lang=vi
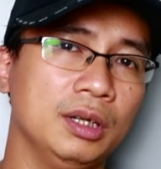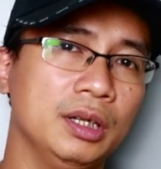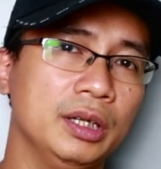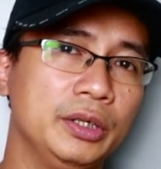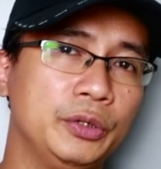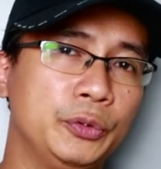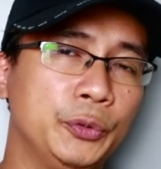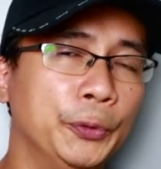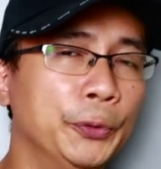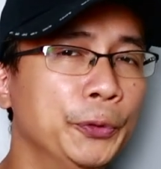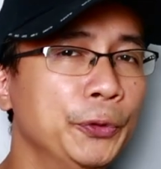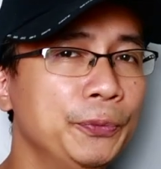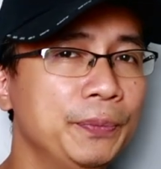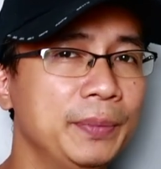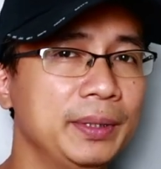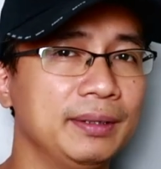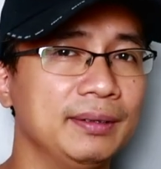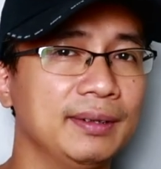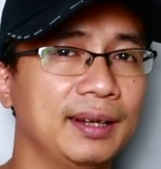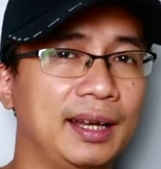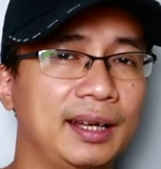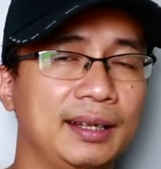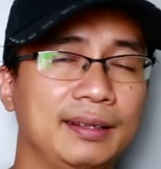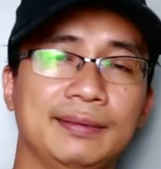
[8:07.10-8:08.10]
hơi thu
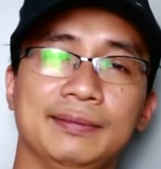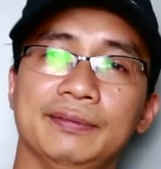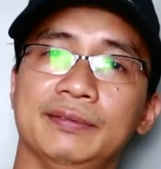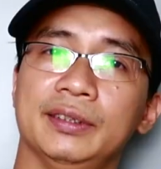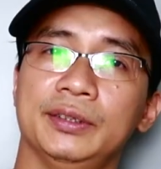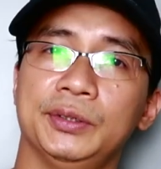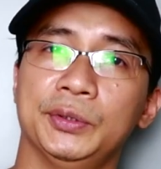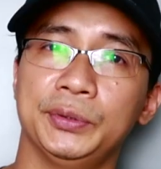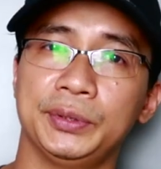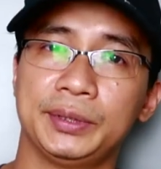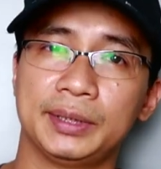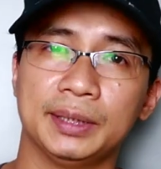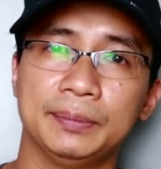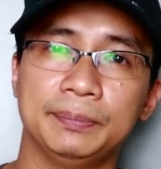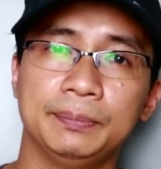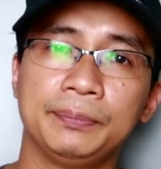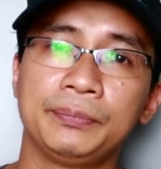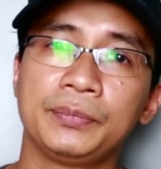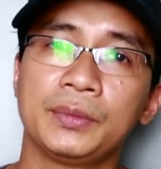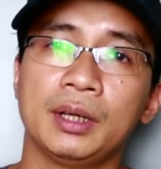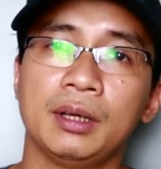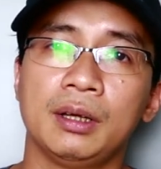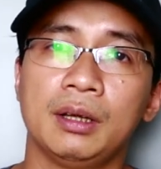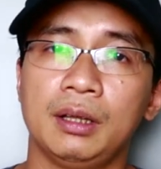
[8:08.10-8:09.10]
mình lại và nội
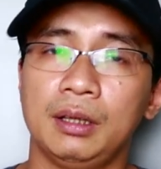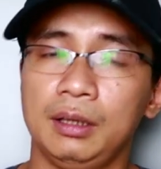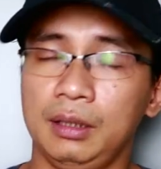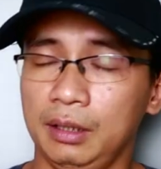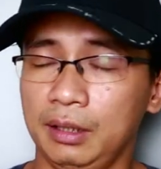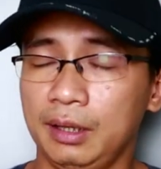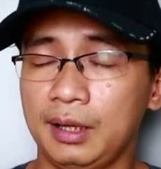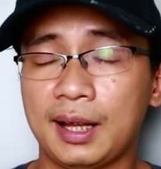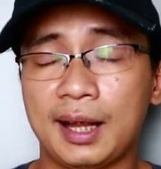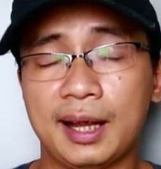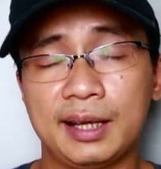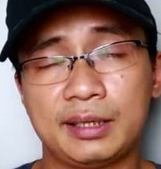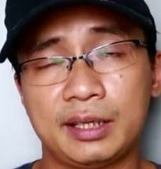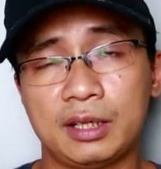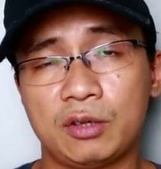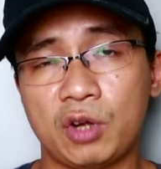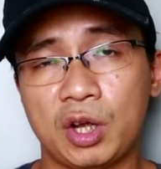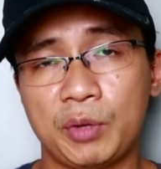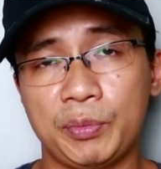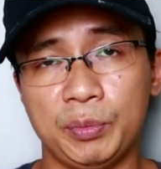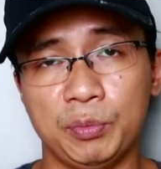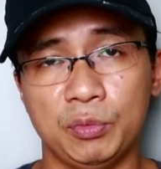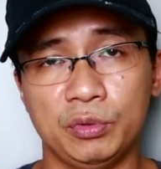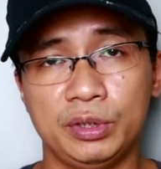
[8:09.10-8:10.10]
tâm ở đây hai chai
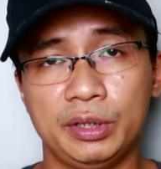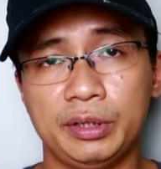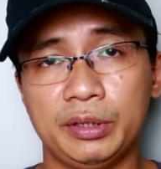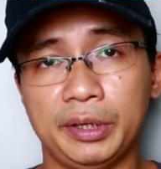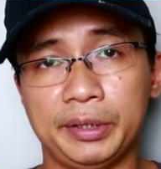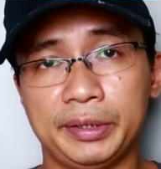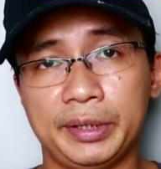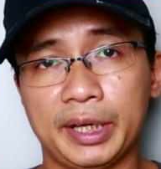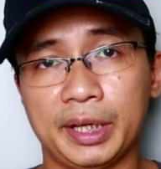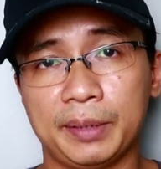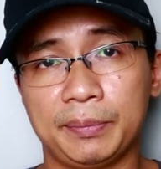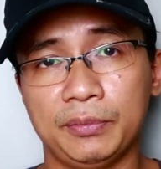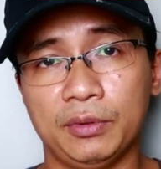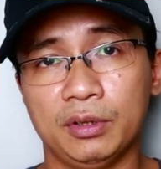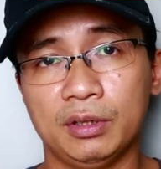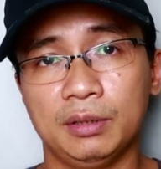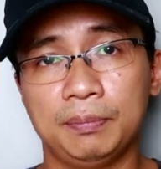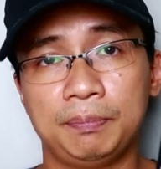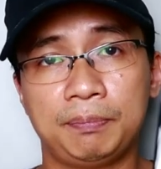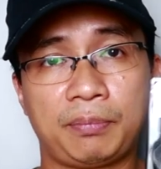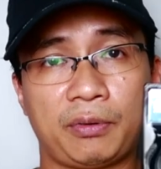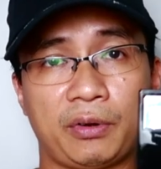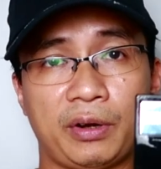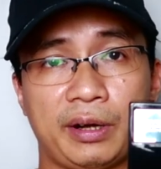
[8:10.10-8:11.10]
hoa mình muốn giới thiệu anh em
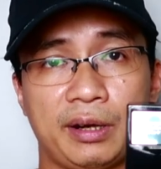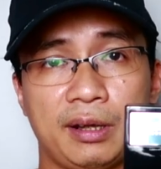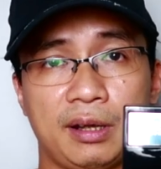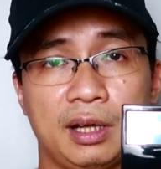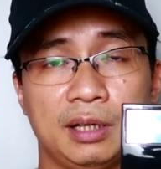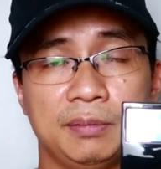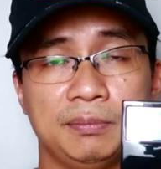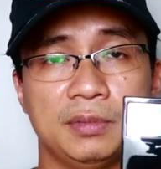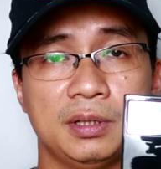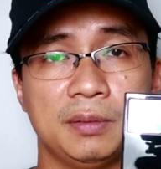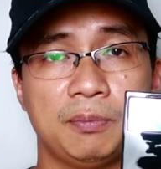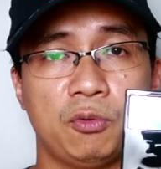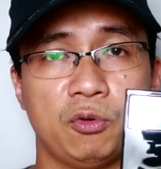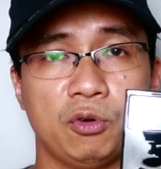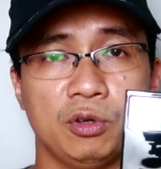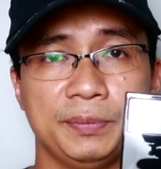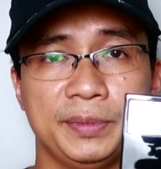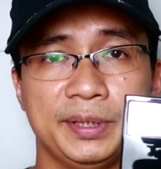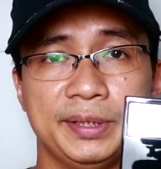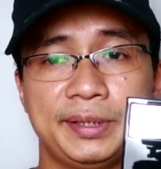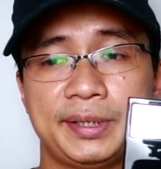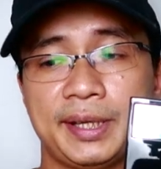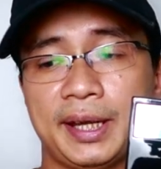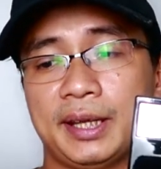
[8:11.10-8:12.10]
đó là Prada Amber Pro
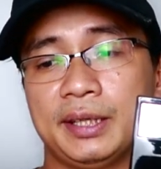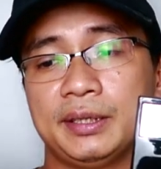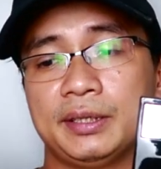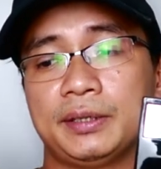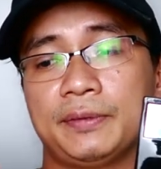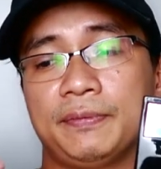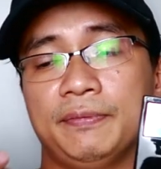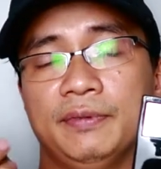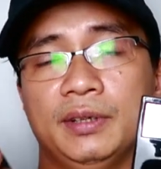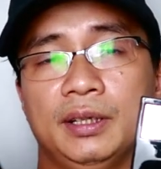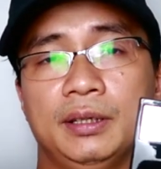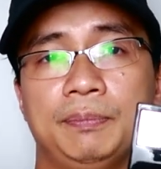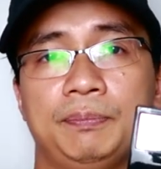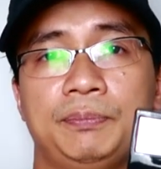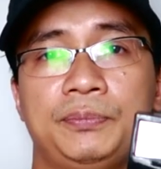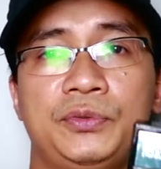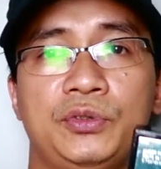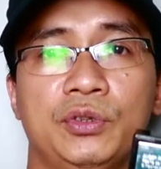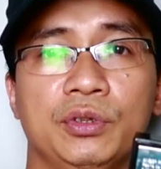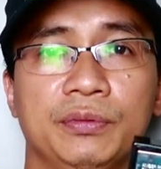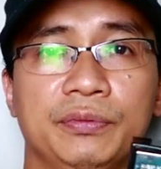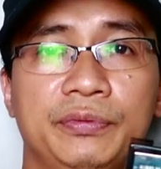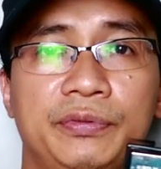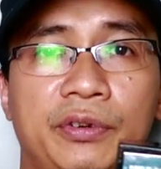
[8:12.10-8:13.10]
Intense và
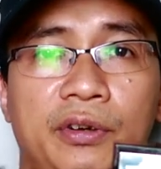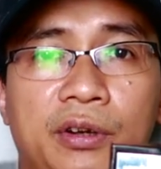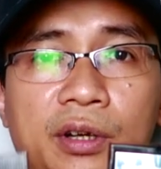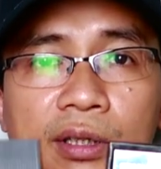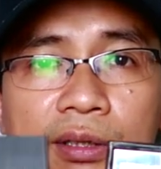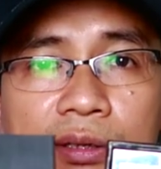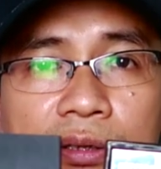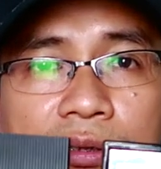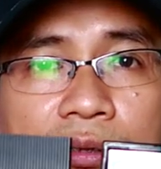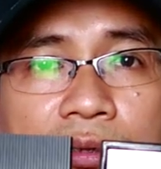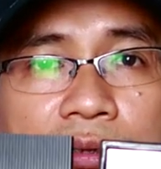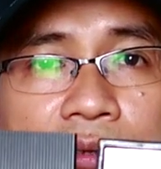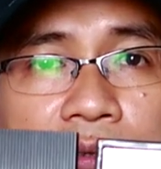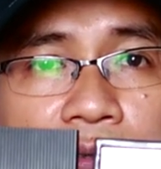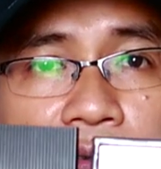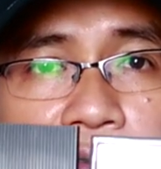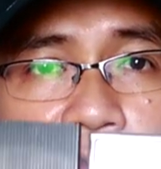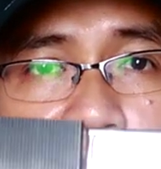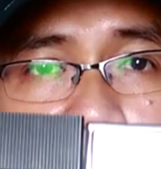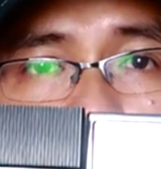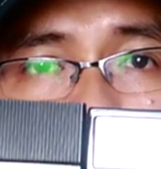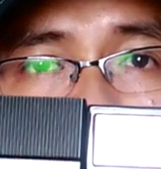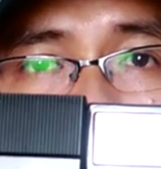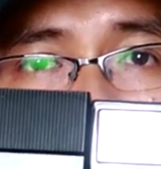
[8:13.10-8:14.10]
Tom Ford
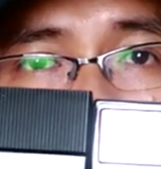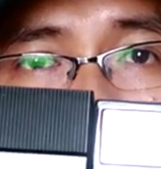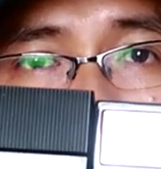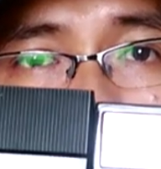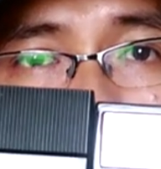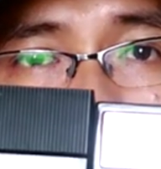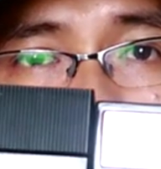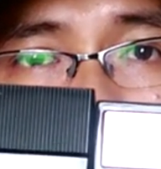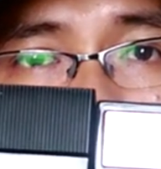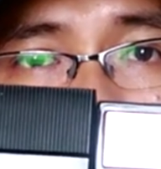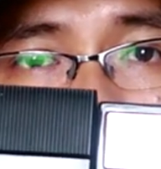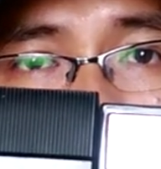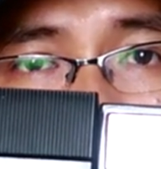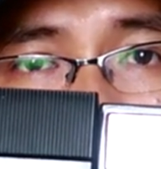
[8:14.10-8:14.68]
Neuer